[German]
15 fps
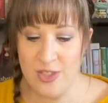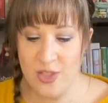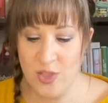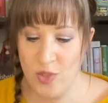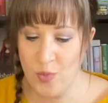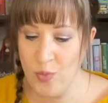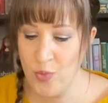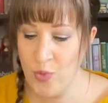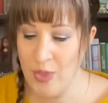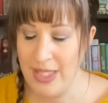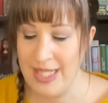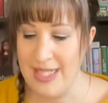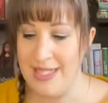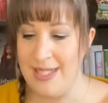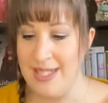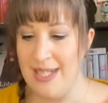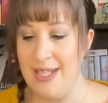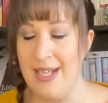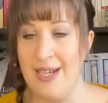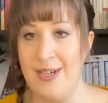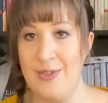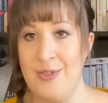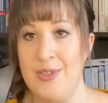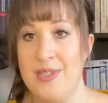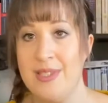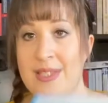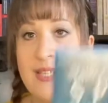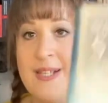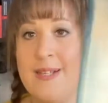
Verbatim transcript: Spuk in Hill House